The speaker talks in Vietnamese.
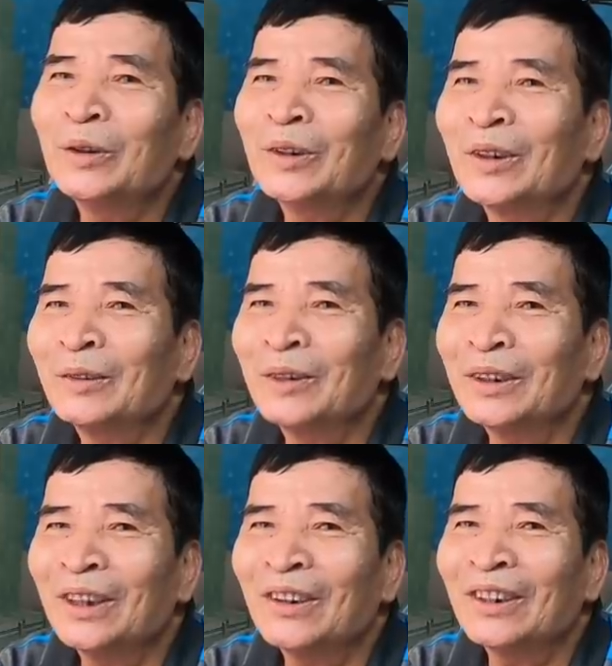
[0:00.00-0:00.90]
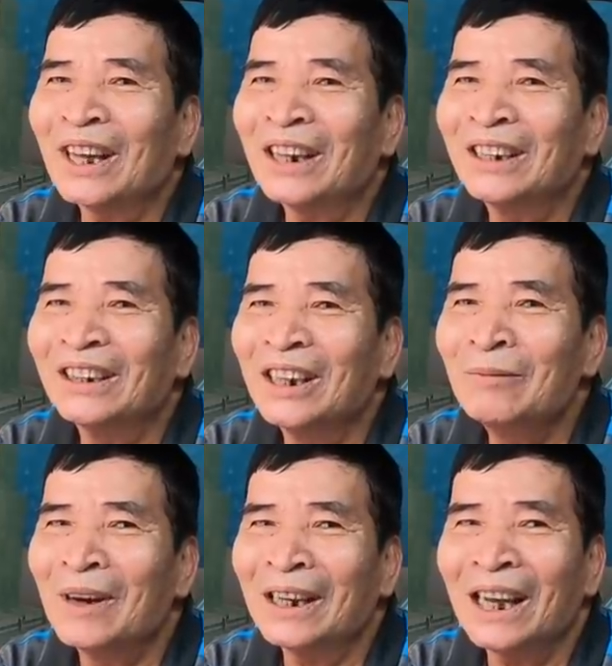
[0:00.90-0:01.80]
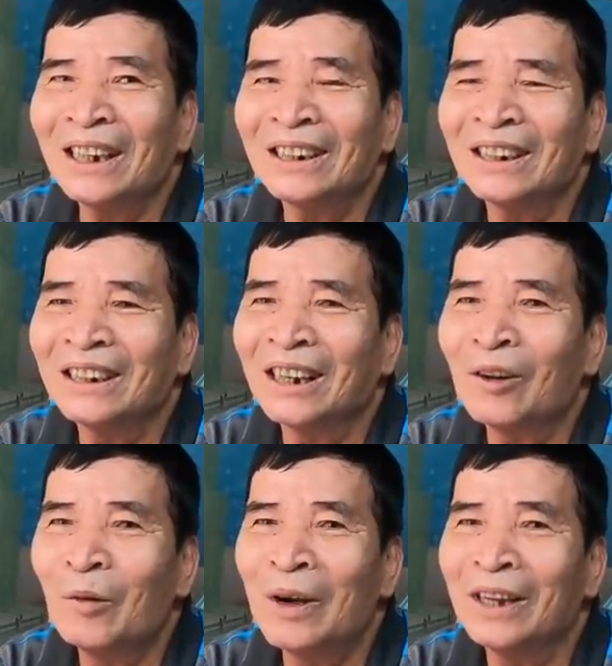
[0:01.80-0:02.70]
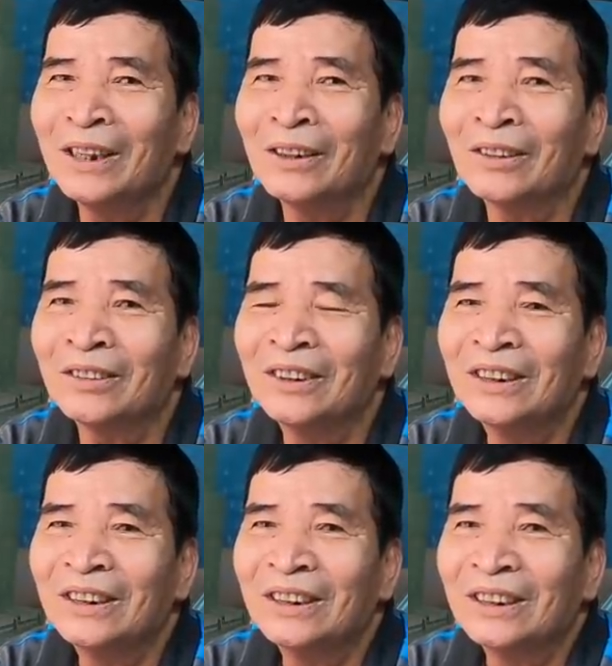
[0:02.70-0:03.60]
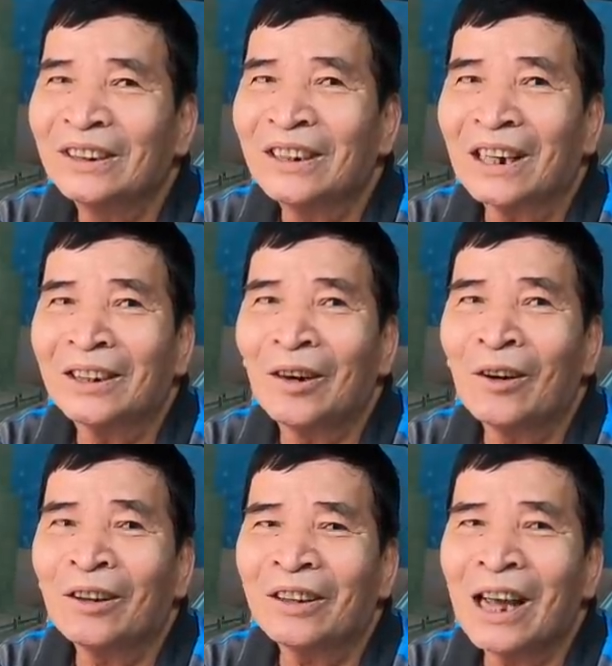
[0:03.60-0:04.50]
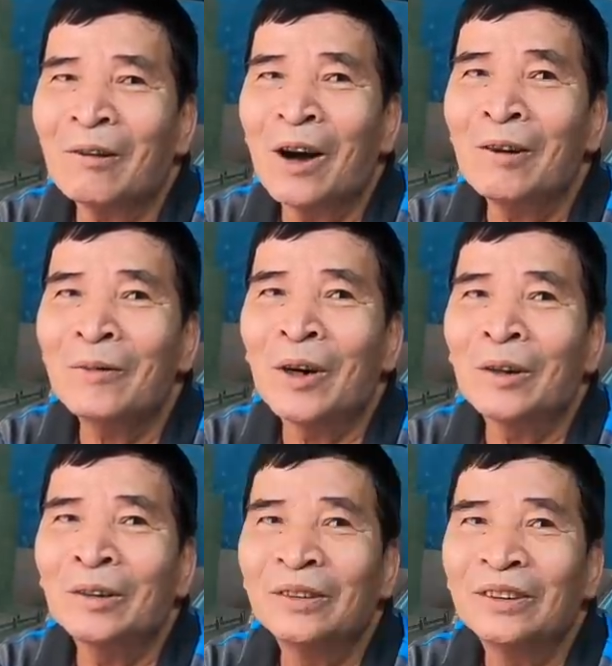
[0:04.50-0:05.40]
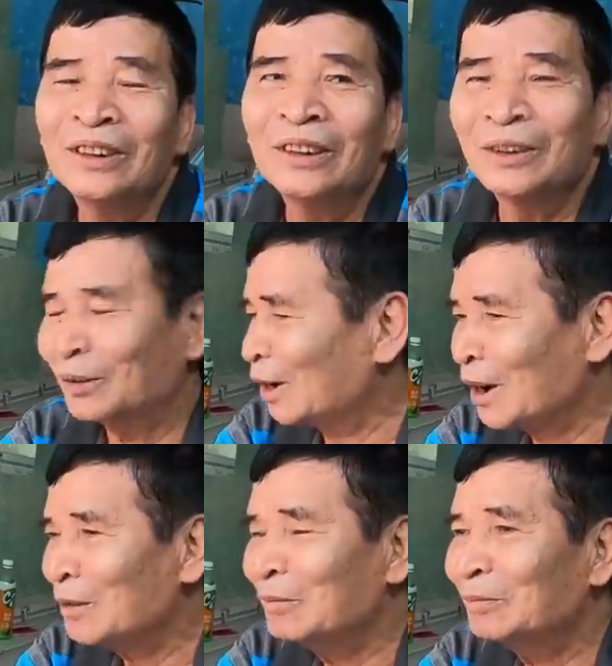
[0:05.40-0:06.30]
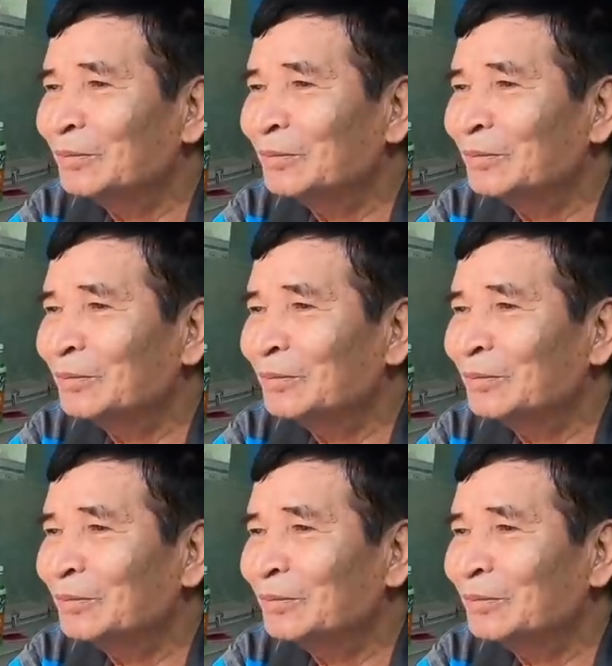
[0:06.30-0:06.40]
tôi rồi đó thôi anh thì kiếm bà khác đi đặng hữu hỉ rồi đặng có đau ốm rồi không